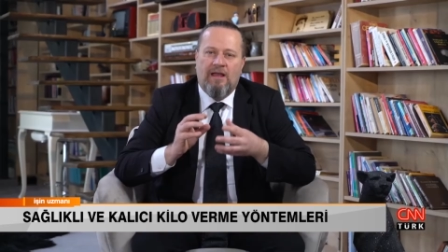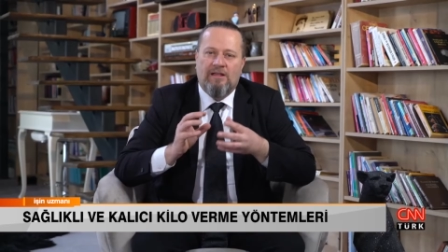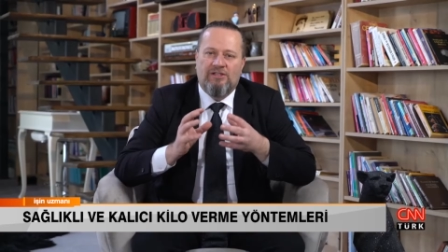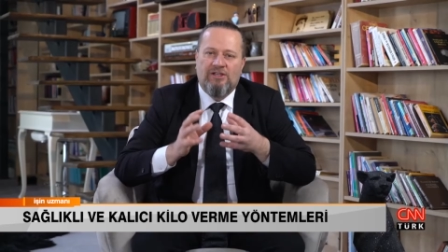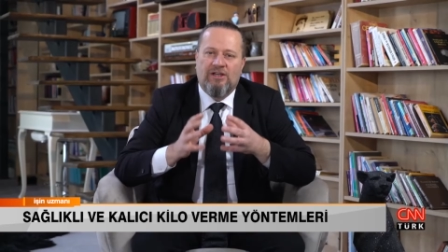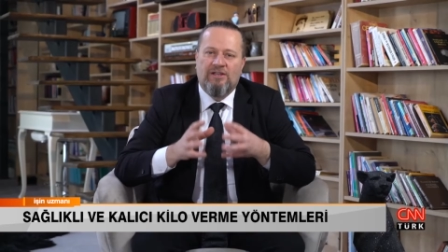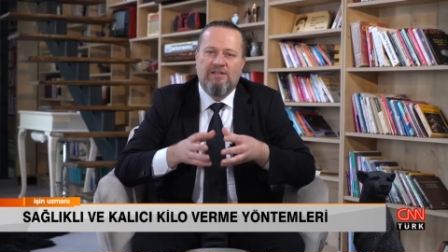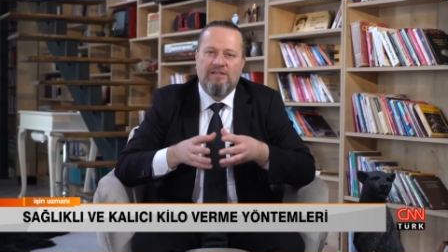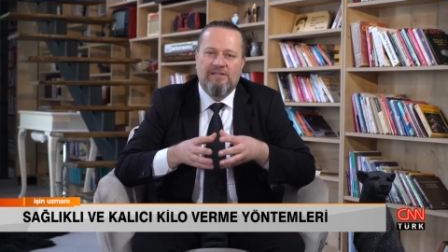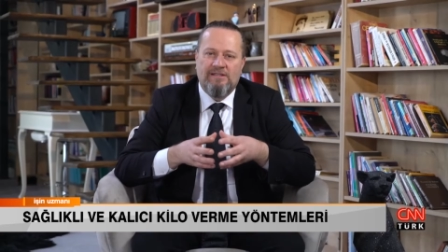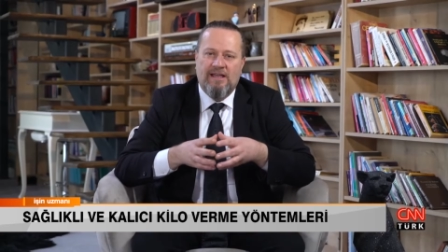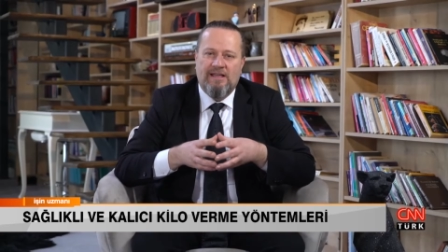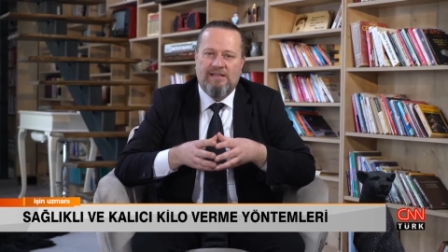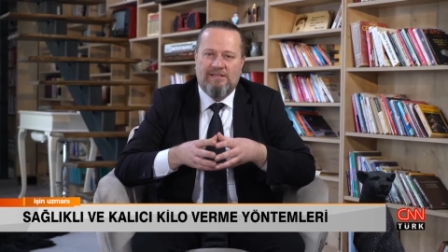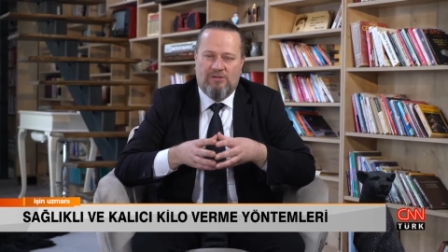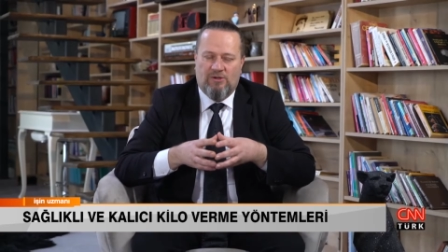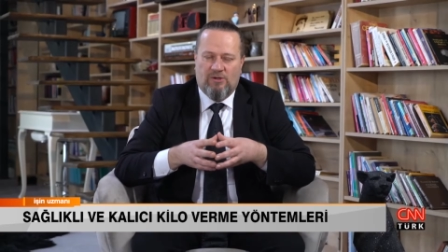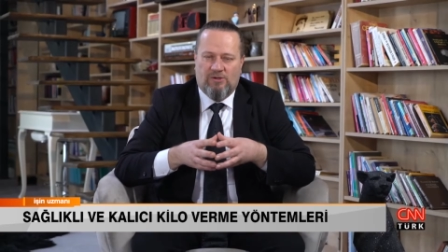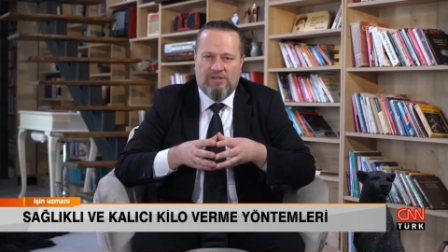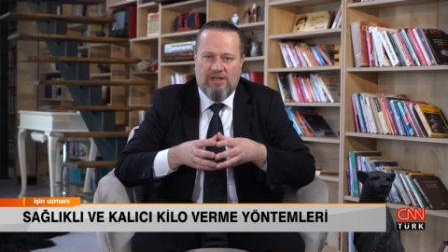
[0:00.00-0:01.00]
Canınız ne
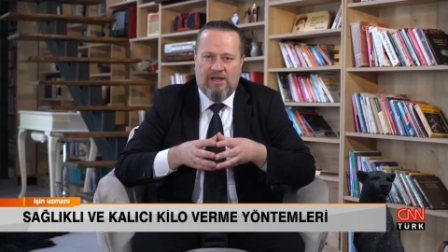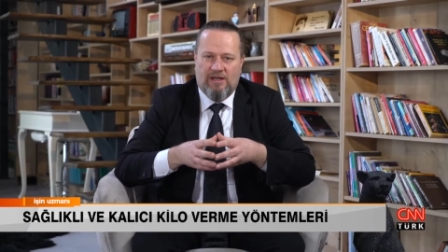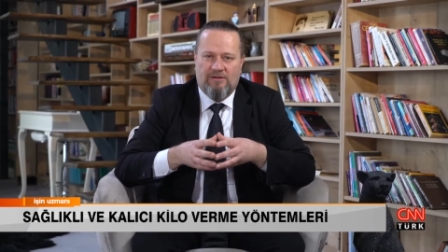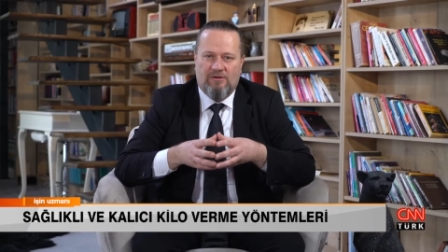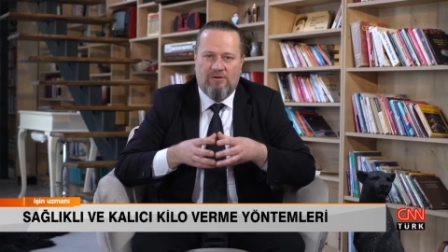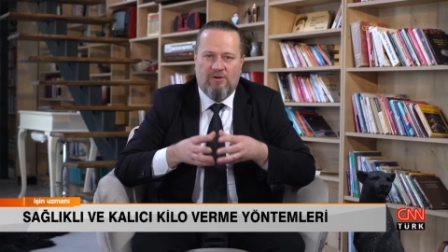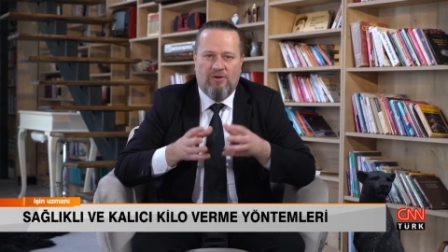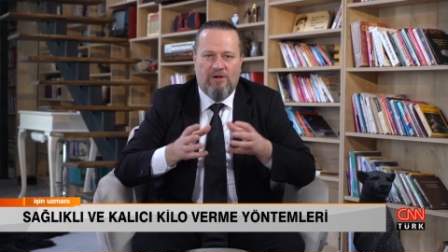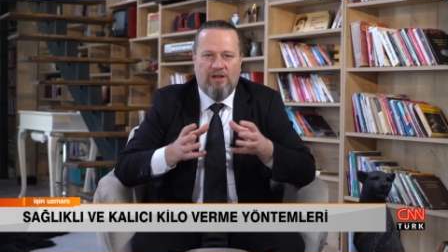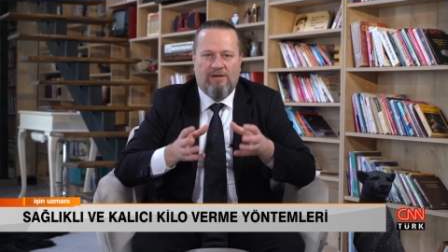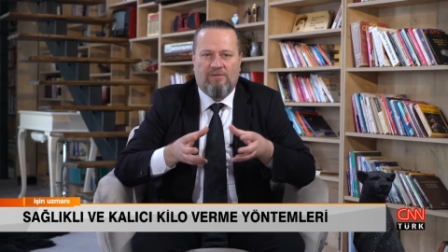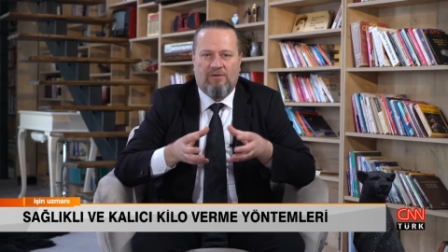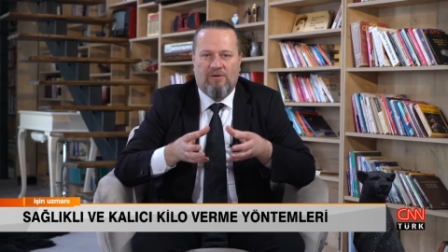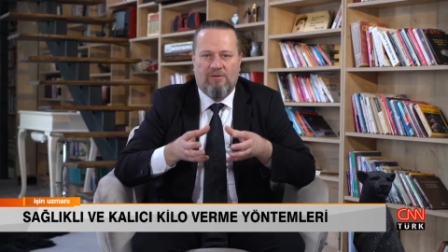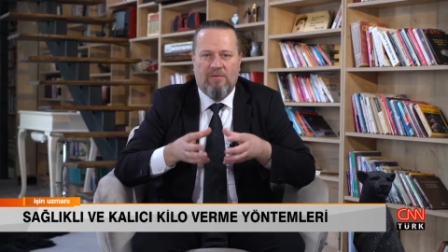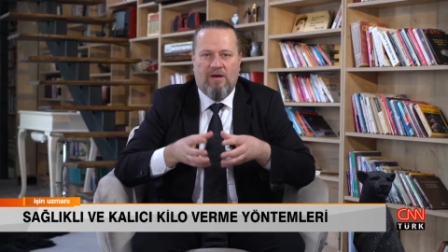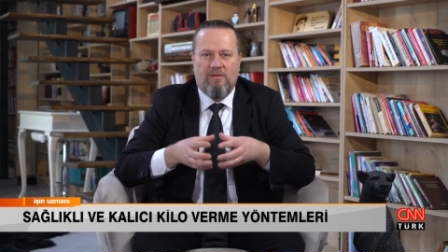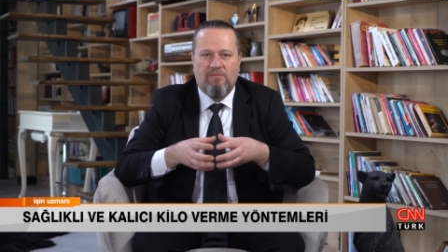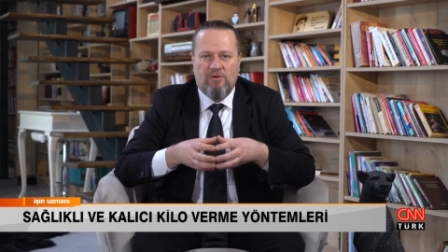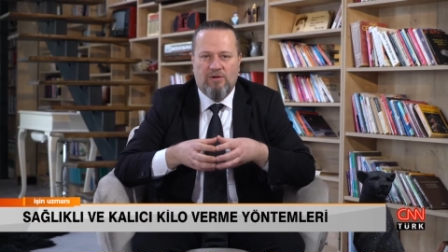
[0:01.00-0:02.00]
istiyorsa, örnek
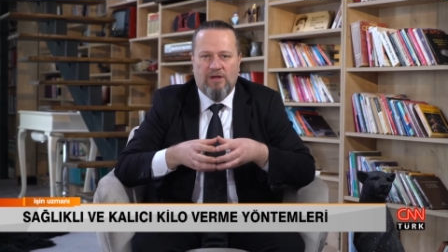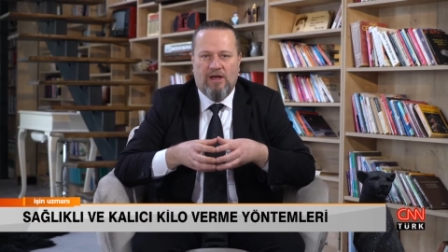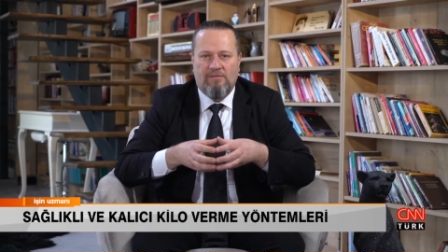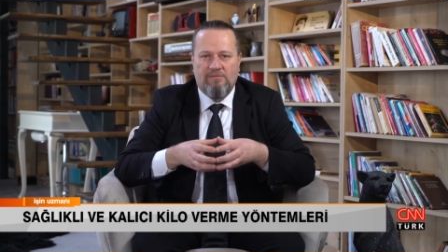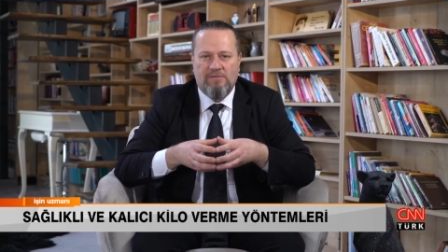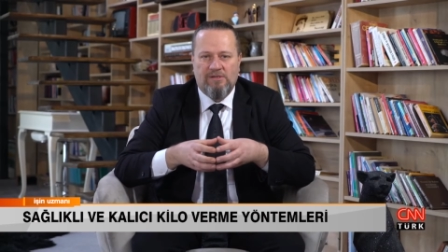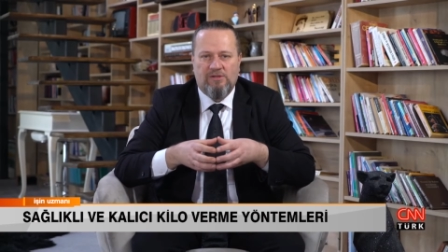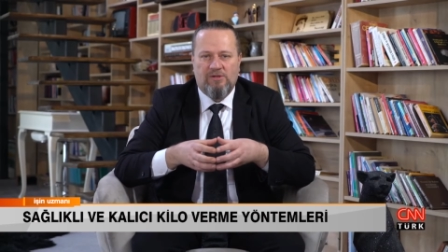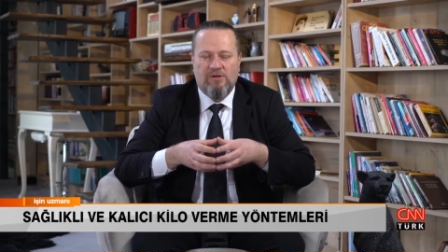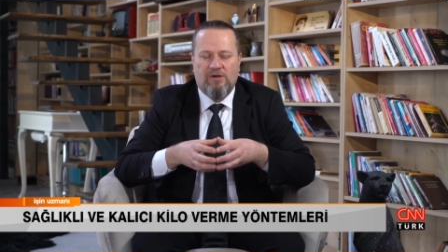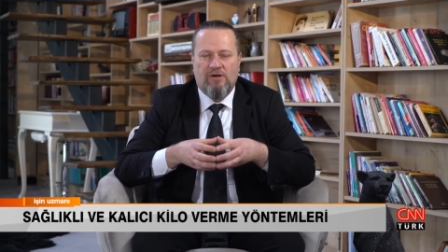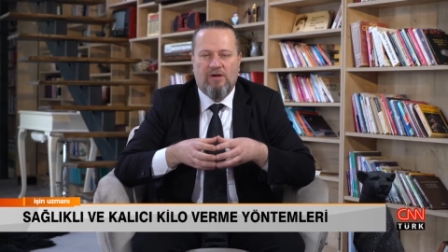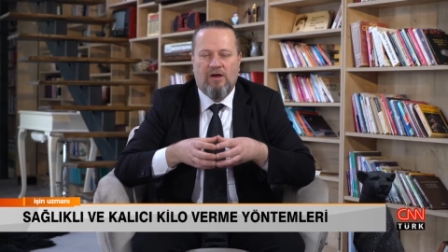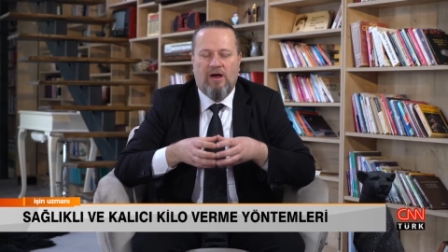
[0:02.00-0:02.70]
veriyorum hamburger mi istiyor?